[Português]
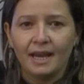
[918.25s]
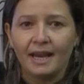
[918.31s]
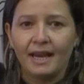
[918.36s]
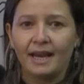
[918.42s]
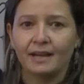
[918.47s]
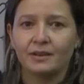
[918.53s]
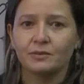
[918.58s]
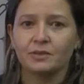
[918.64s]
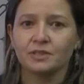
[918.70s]

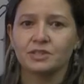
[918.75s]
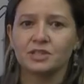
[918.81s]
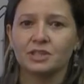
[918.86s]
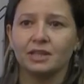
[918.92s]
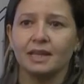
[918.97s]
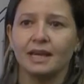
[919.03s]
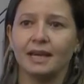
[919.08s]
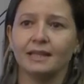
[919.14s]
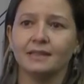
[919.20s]
à
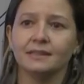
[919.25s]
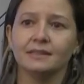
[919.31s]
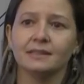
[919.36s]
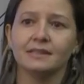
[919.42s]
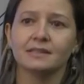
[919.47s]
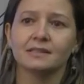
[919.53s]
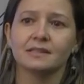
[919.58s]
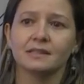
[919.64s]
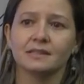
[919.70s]
quantidade
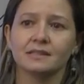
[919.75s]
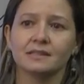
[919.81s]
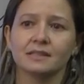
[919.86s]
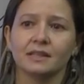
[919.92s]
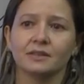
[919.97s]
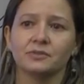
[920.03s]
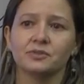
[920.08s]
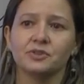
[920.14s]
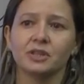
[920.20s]
de
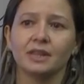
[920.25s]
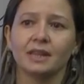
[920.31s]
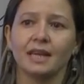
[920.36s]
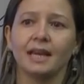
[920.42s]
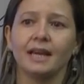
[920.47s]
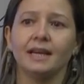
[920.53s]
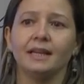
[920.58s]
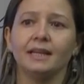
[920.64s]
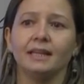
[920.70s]
extensão de
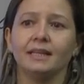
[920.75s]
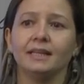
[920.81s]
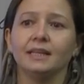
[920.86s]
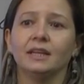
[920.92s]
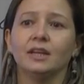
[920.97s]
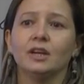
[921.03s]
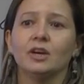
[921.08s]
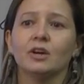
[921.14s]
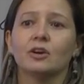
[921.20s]
terra
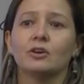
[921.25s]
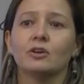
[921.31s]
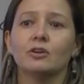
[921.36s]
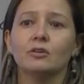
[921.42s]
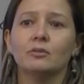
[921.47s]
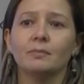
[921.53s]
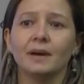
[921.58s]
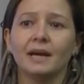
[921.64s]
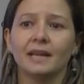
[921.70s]
ali, com
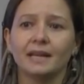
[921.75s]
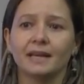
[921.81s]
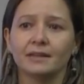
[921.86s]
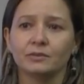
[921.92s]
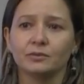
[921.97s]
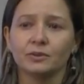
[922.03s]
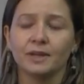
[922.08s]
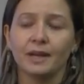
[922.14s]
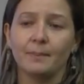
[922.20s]
uma
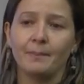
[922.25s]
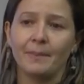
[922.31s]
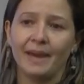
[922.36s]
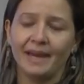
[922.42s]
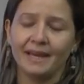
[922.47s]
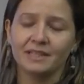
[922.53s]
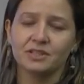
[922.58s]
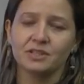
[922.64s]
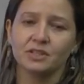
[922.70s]
largura
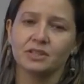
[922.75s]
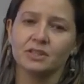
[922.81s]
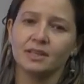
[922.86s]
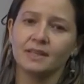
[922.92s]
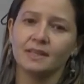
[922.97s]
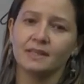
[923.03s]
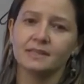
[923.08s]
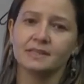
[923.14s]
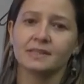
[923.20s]
média
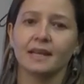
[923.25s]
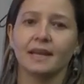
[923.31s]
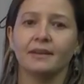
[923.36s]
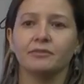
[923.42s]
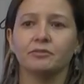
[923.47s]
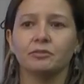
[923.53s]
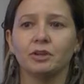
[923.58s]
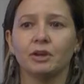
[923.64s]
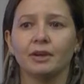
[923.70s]
de
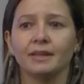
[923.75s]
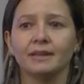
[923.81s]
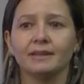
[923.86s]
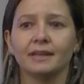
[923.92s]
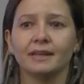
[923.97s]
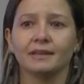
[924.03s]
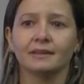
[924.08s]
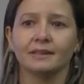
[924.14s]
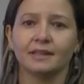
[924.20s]

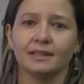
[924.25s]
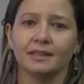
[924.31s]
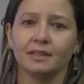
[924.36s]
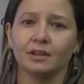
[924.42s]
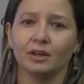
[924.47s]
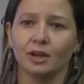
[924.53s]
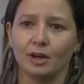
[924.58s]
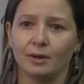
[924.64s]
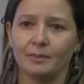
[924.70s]
180
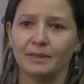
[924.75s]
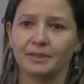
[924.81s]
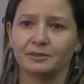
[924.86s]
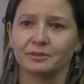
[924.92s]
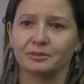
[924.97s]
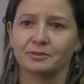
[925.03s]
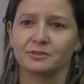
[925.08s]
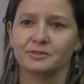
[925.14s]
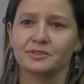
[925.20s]

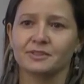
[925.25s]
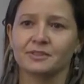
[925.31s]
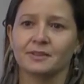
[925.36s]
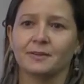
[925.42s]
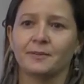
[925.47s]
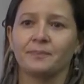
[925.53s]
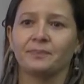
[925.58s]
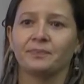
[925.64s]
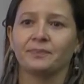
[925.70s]
quilômetros.
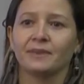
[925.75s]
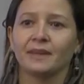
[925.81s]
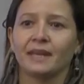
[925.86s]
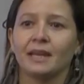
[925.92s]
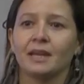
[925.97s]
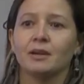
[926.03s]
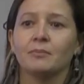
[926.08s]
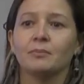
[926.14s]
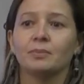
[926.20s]

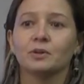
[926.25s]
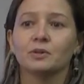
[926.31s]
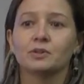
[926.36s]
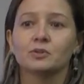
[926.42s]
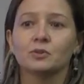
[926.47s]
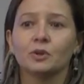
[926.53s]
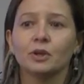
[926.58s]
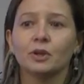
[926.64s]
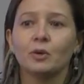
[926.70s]

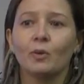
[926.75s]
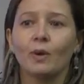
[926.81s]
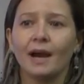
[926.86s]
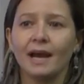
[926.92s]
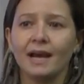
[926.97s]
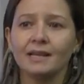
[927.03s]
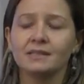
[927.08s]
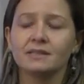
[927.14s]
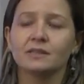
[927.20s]
Possui
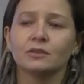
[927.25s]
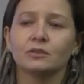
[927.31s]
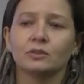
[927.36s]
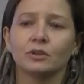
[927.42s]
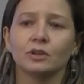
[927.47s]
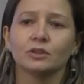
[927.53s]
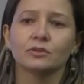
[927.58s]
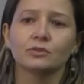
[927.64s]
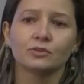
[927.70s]
quase
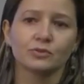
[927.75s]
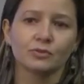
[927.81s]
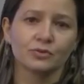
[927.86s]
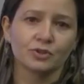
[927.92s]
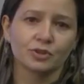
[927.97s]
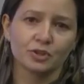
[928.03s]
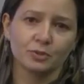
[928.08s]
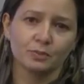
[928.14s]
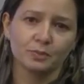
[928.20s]
todos
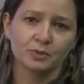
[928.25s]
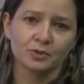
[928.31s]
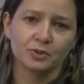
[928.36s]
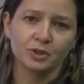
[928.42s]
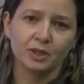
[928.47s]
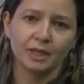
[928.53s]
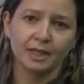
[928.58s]
os tipos de